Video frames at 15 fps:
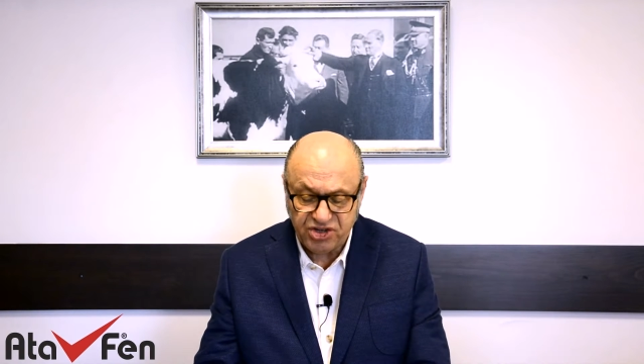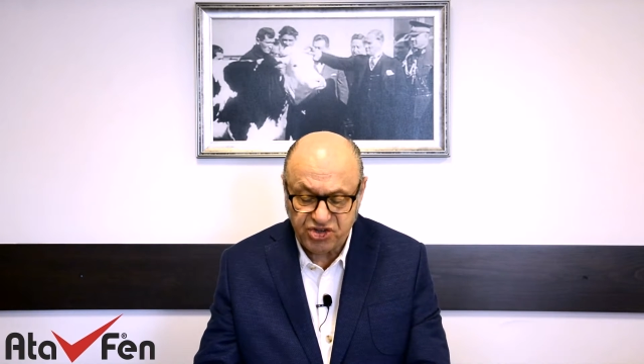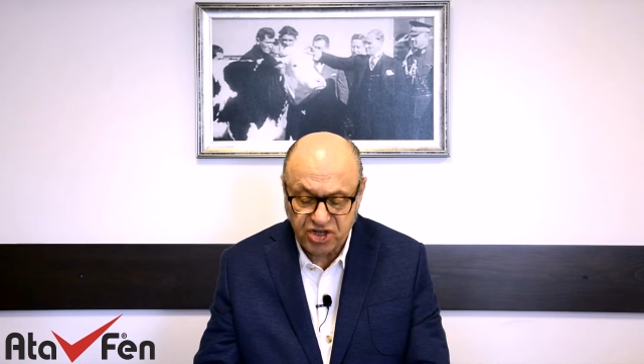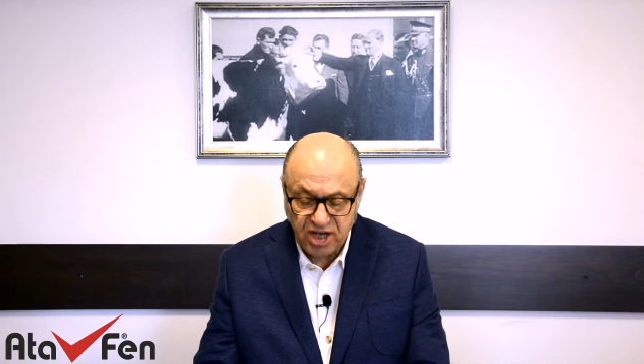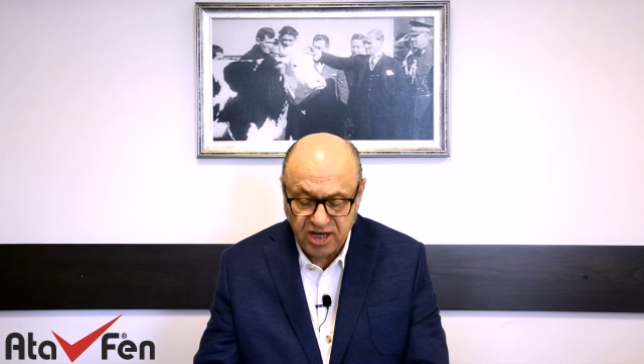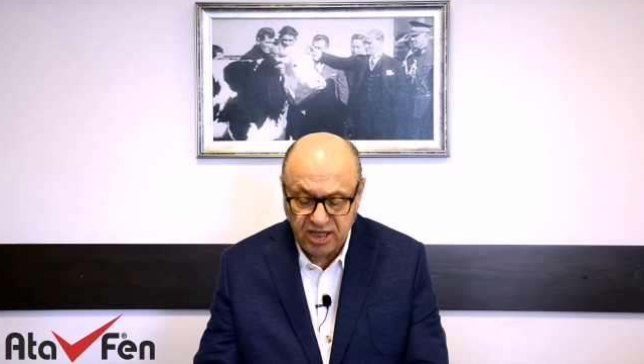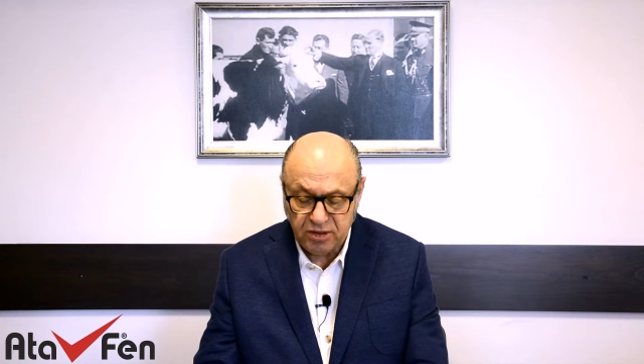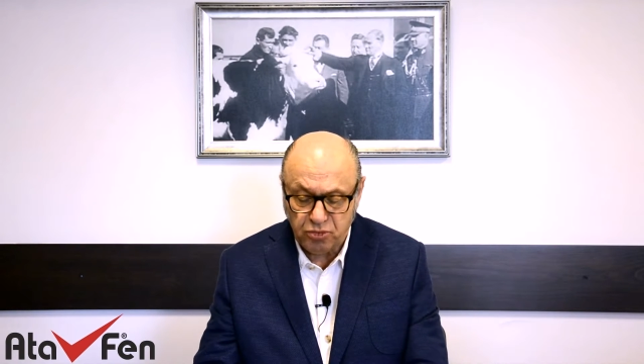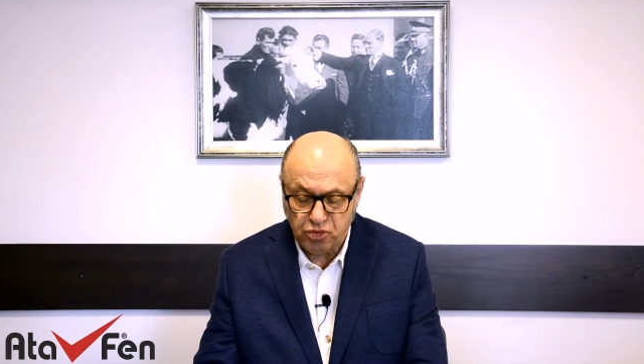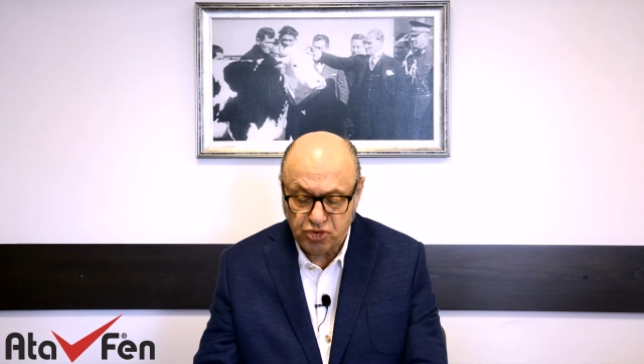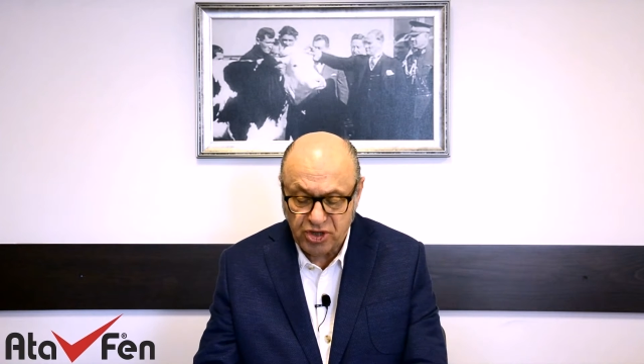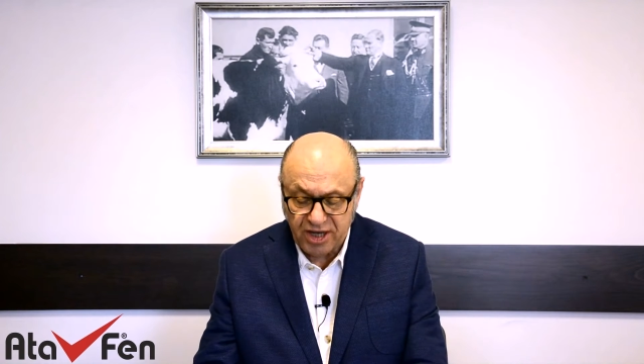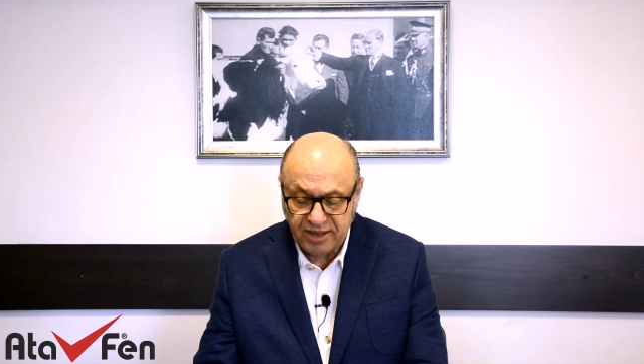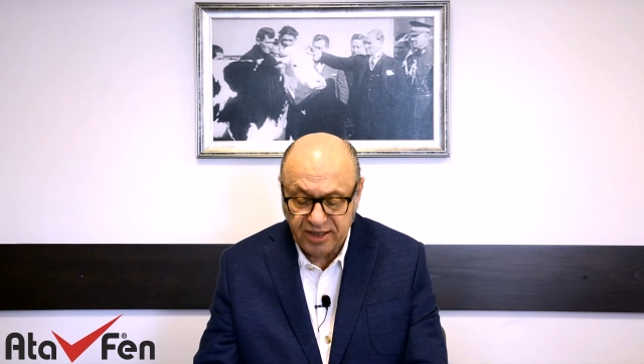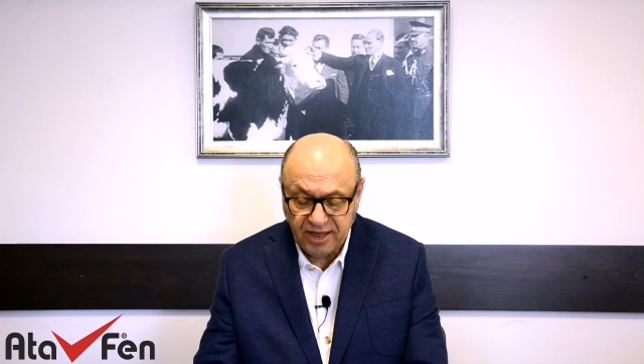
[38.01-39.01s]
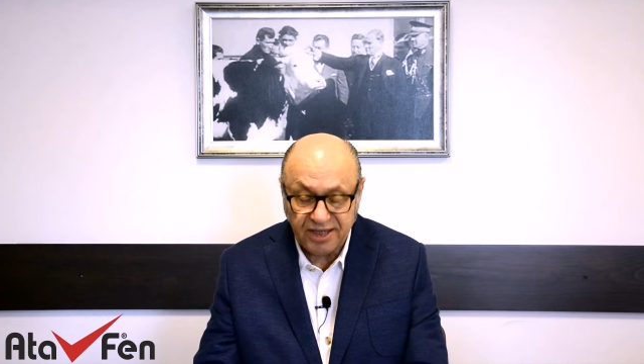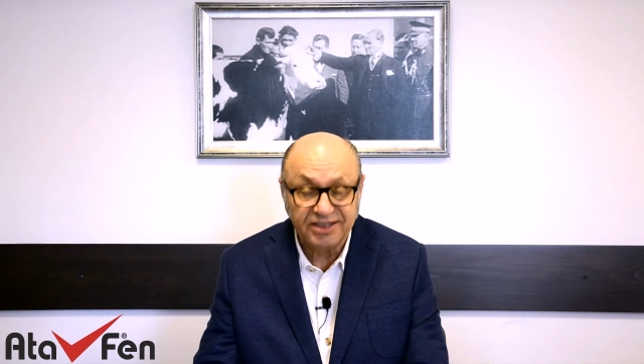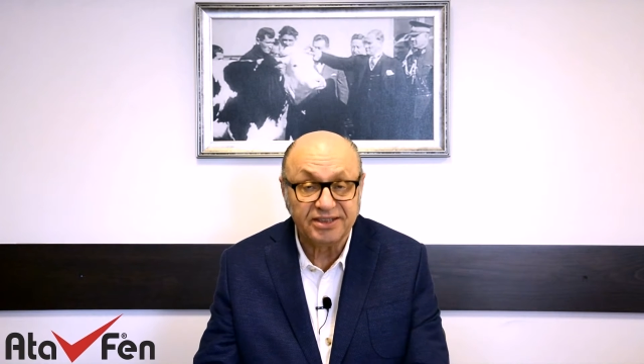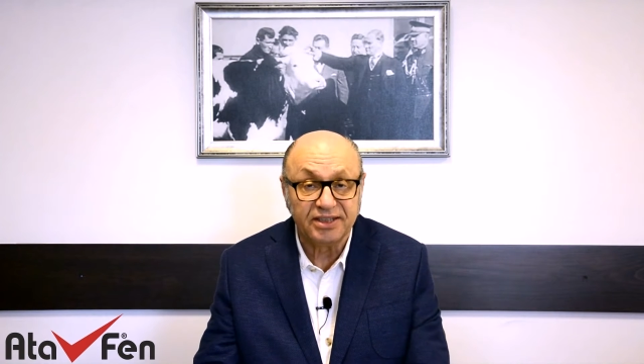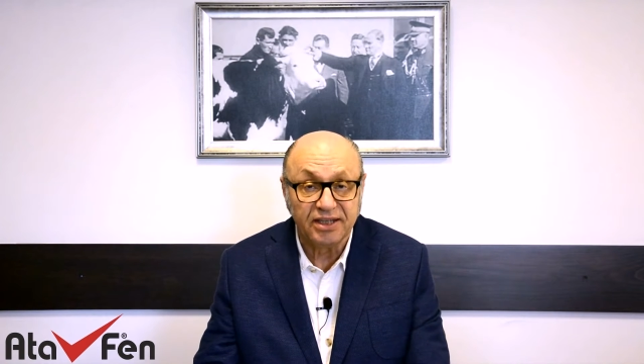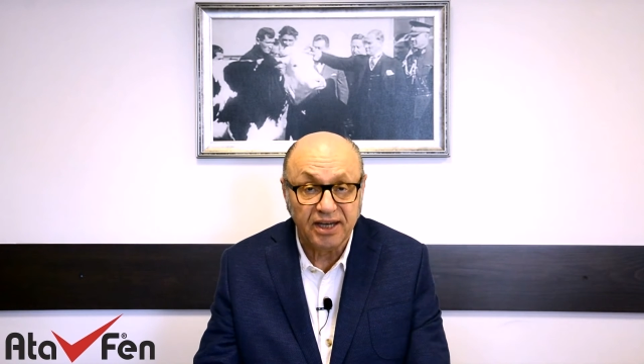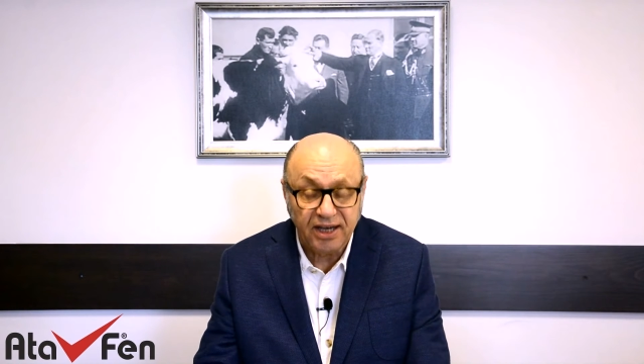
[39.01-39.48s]
şerit
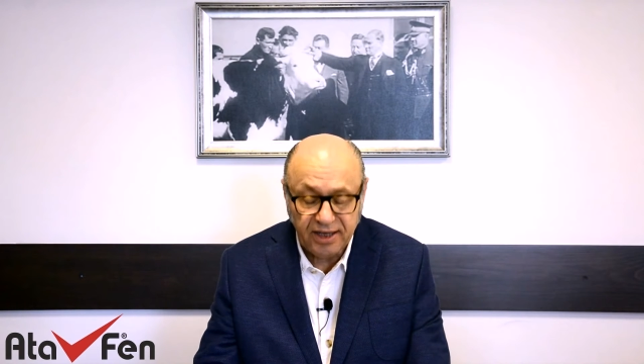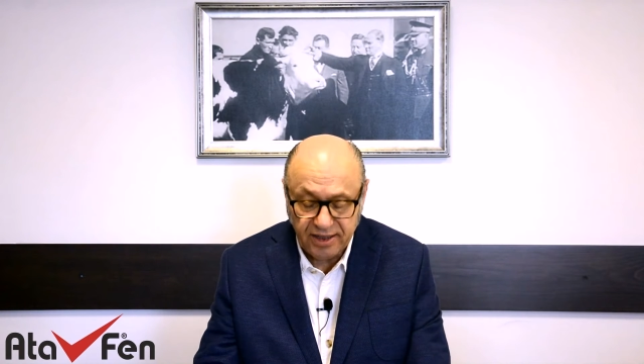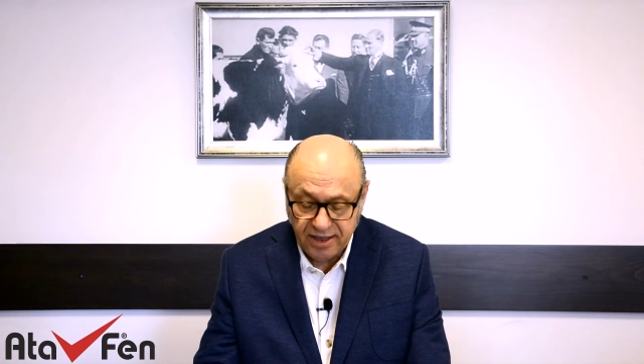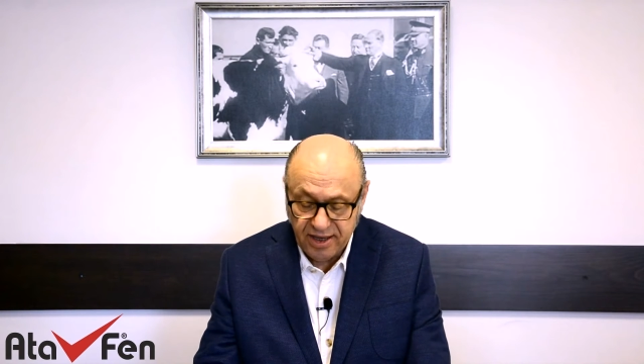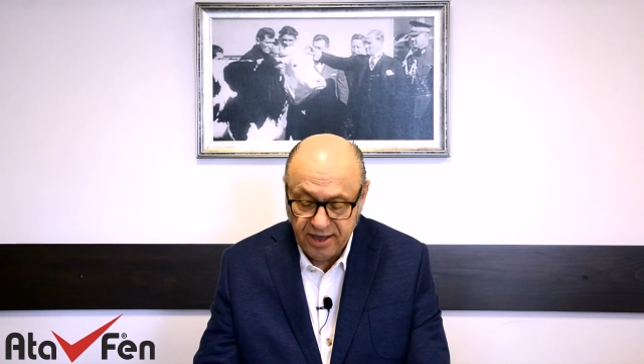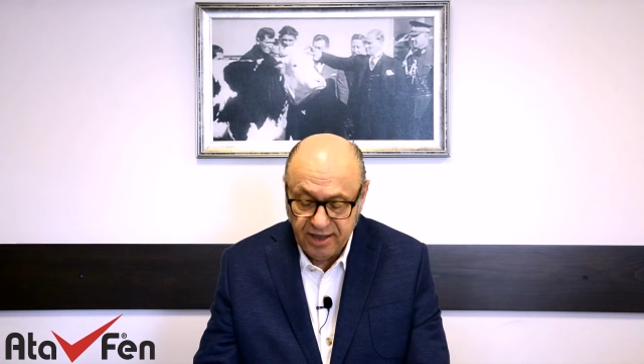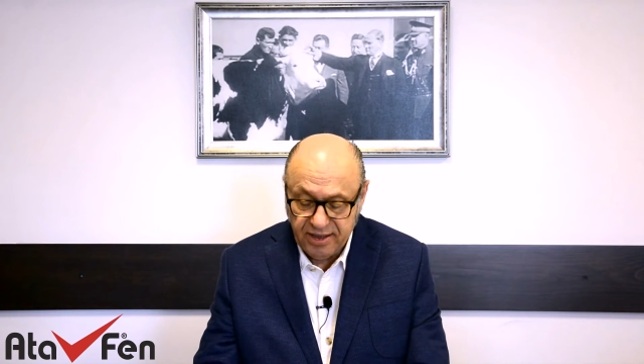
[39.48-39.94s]
mücadelesinin